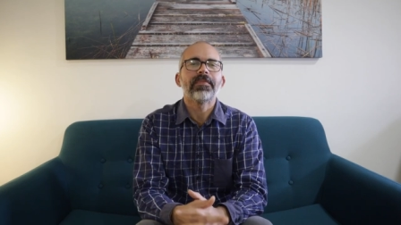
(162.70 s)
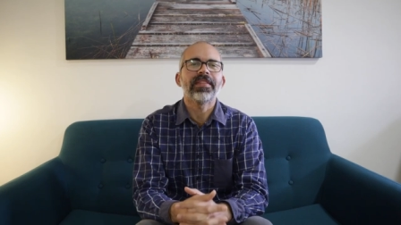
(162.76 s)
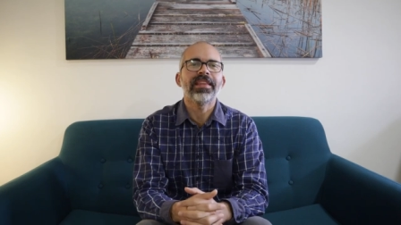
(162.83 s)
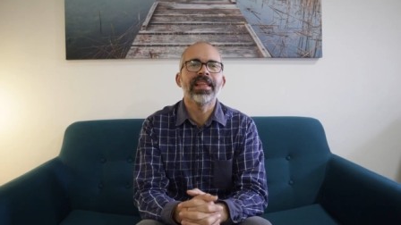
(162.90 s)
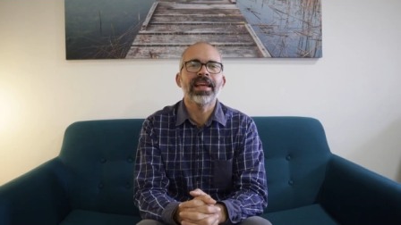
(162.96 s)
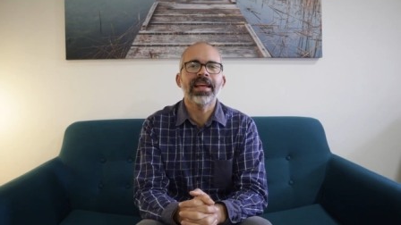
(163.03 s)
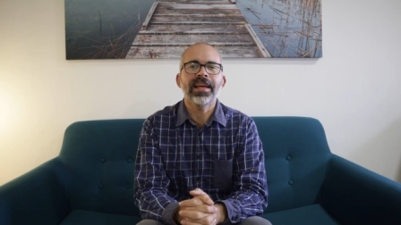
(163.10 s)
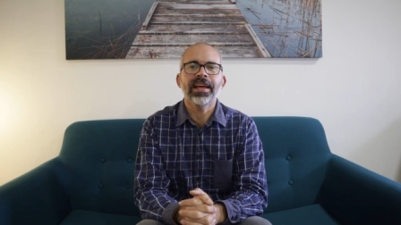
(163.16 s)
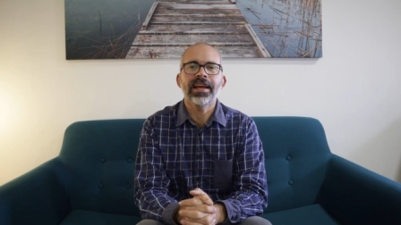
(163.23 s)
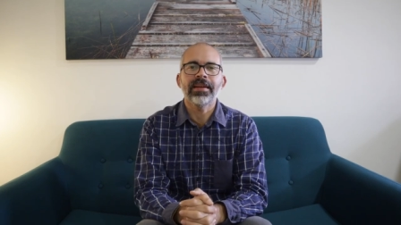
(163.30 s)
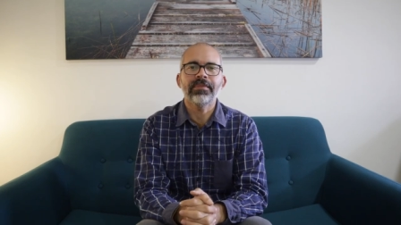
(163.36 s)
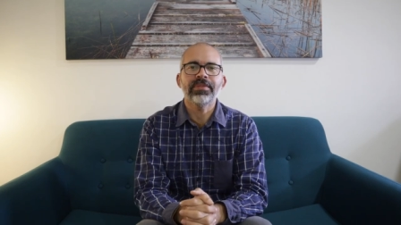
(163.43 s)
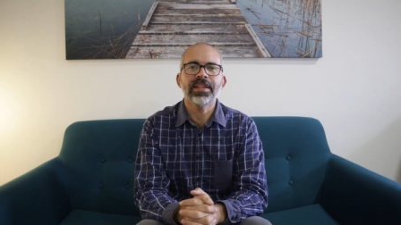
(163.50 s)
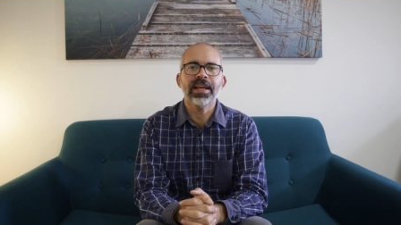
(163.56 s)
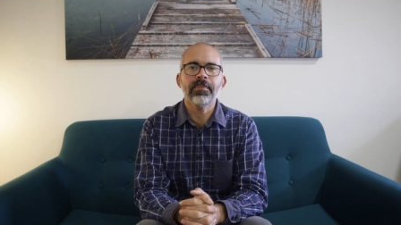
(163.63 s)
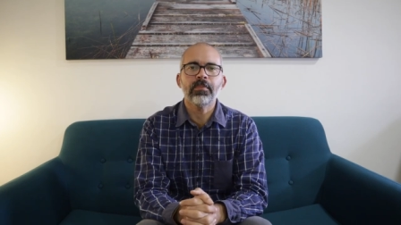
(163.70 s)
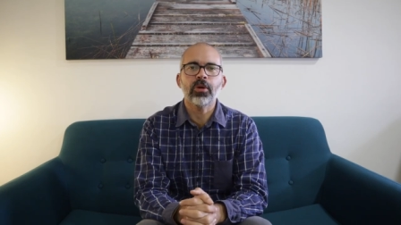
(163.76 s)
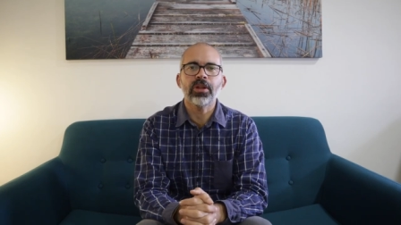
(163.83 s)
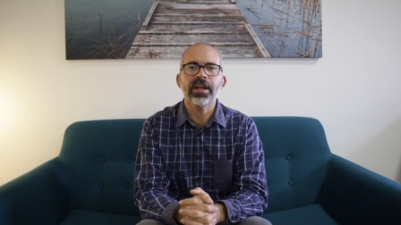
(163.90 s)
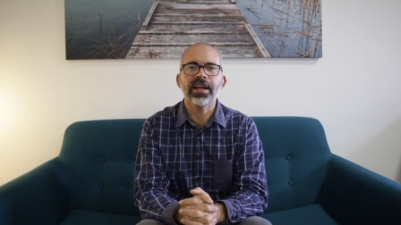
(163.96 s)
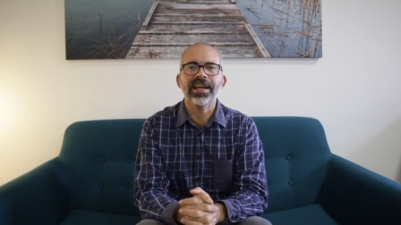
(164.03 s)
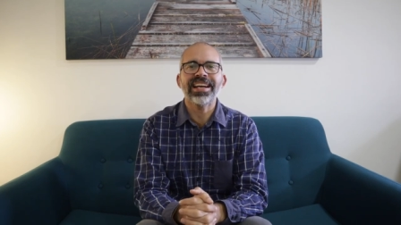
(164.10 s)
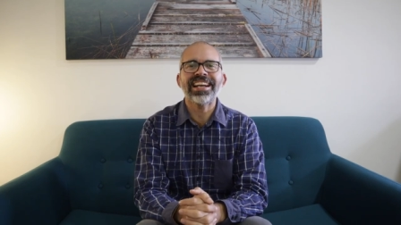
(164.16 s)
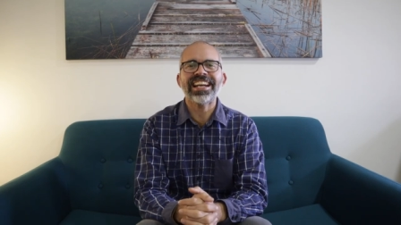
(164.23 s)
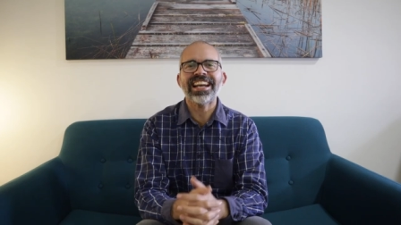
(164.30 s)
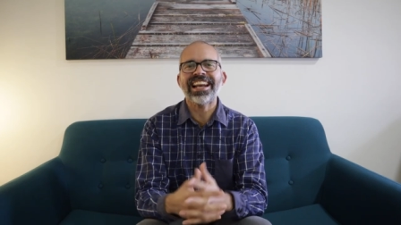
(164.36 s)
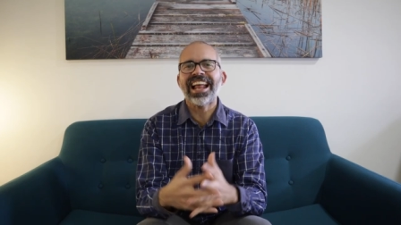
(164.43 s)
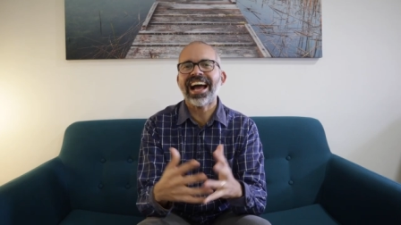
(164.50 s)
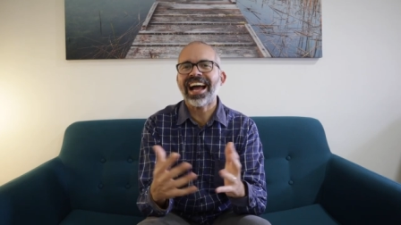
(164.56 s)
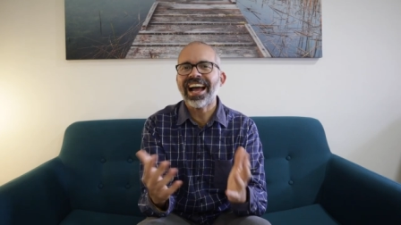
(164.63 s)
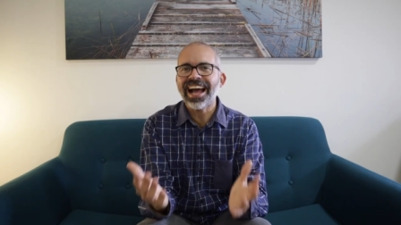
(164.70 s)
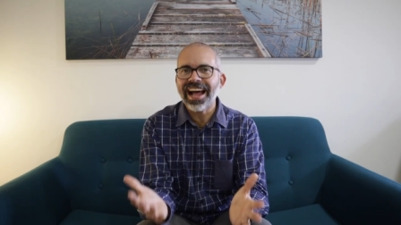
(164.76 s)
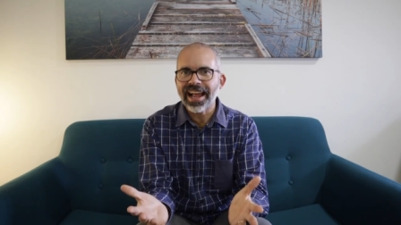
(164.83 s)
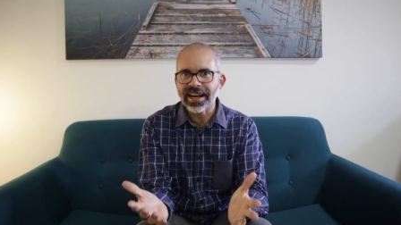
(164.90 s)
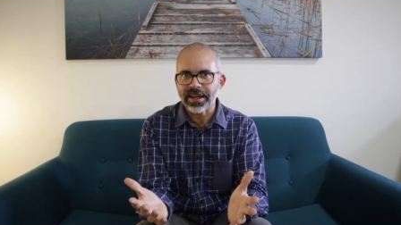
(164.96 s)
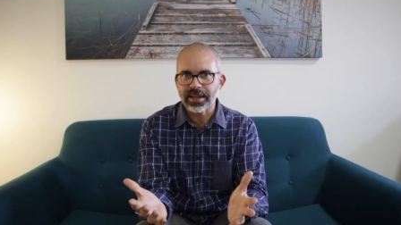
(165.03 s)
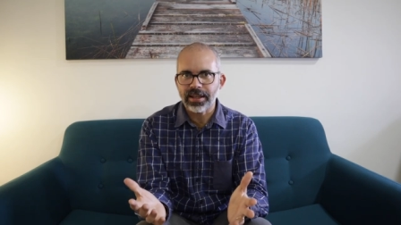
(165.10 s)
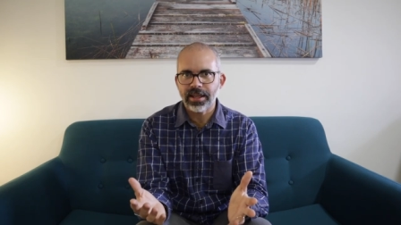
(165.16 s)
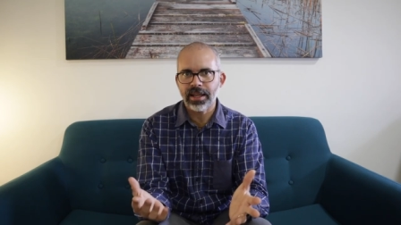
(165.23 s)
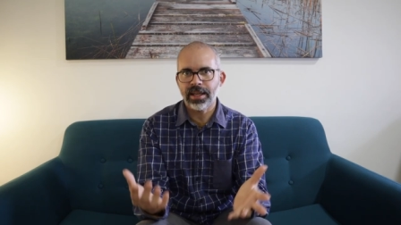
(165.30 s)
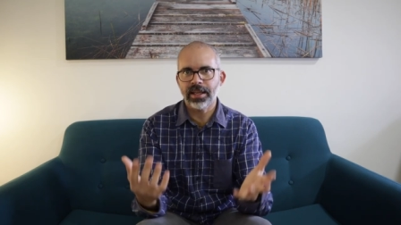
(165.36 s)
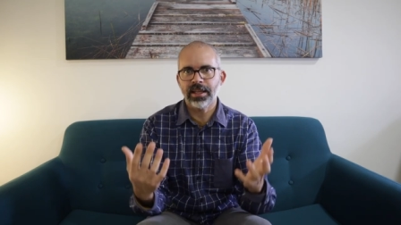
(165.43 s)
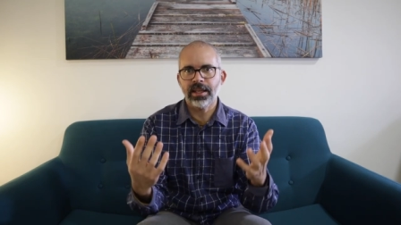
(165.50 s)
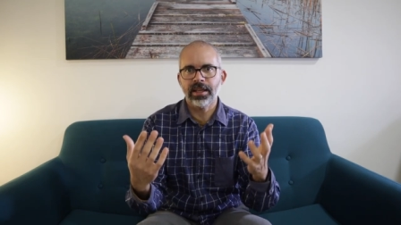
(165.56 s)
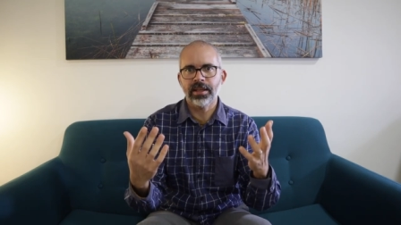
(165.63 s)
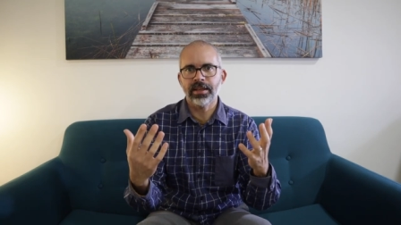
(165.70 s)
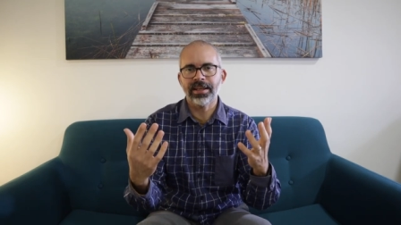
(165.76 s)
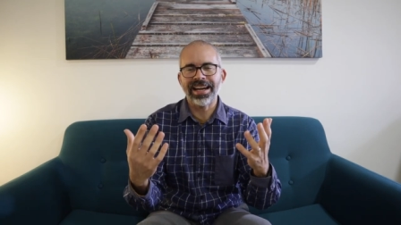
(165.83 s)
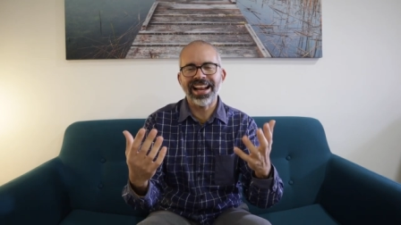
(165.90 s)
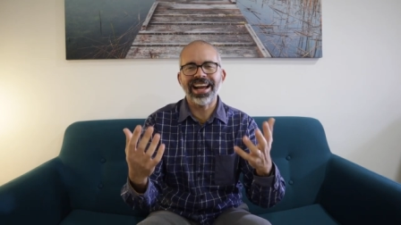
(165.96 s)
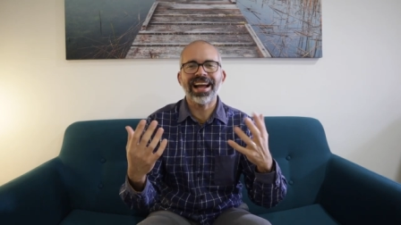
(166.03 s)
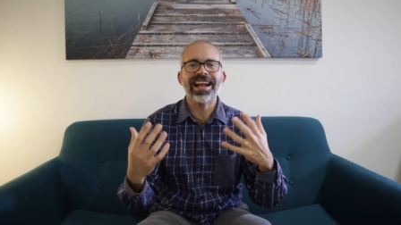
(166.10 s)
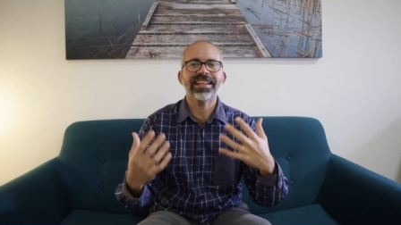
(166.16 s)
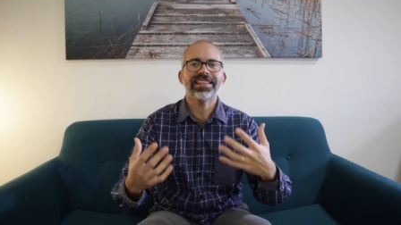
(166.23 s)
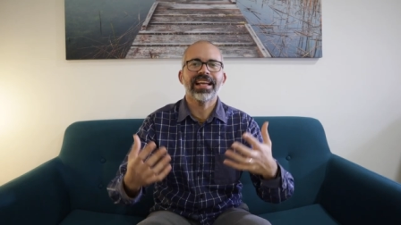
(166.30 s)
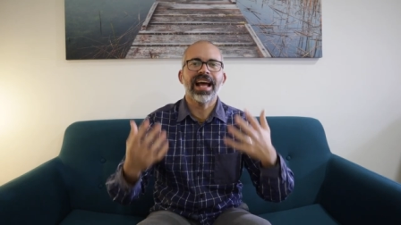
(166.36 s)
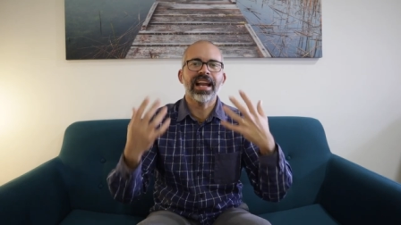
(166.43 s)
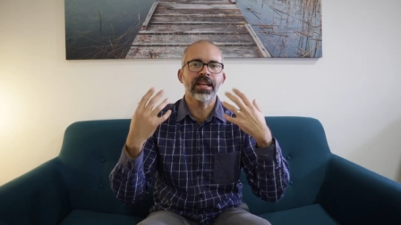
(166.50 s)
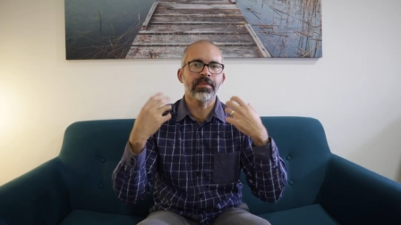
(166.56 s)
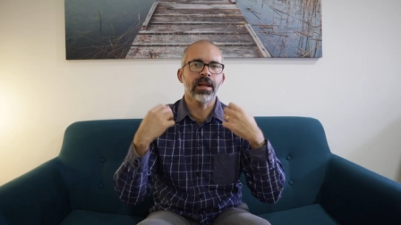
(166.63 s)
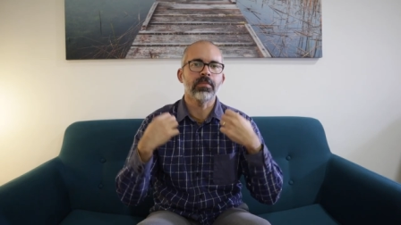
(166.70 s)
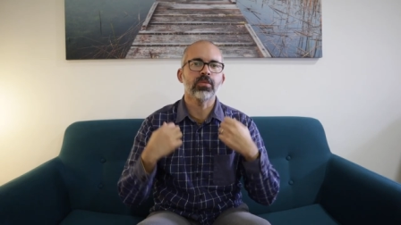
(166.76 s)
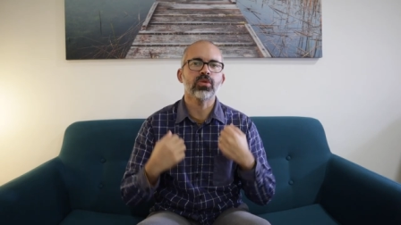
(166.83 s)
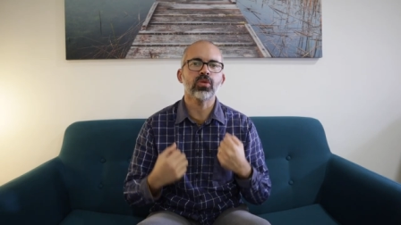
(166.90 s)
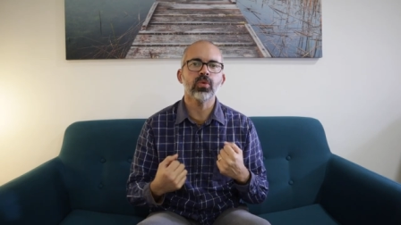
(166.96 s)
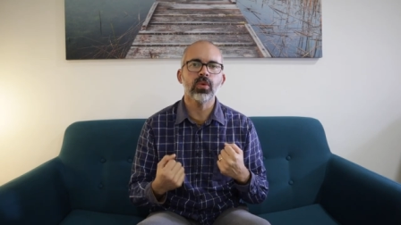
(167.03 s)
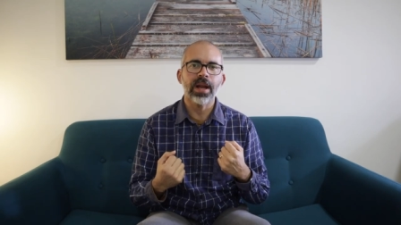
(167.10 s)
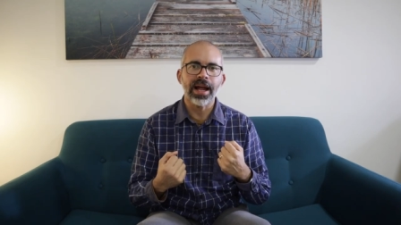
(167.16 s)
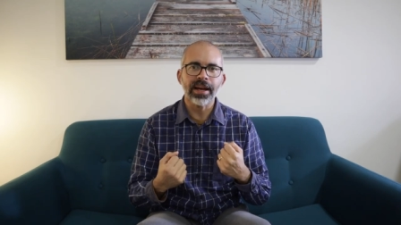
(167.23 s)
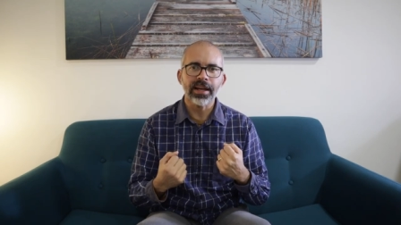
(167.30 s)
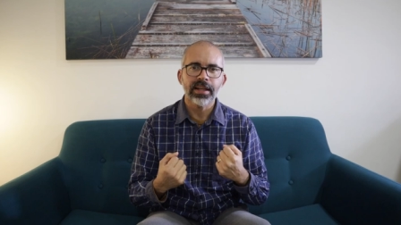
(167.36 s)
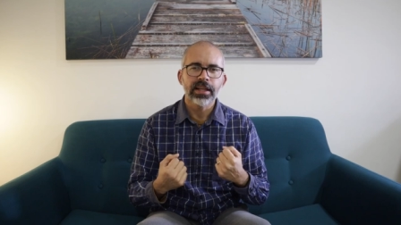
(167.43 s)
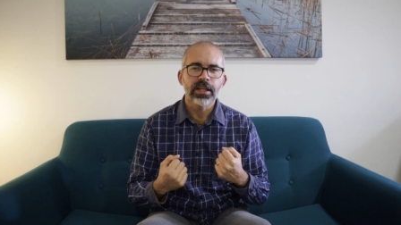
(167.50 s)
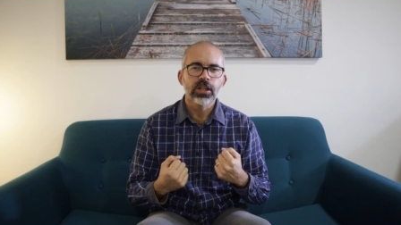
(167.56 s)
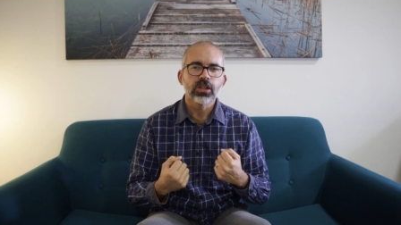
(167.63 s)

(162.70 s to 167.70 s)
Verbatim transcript: de, de, poder relajar, relajarte a nivel muscular,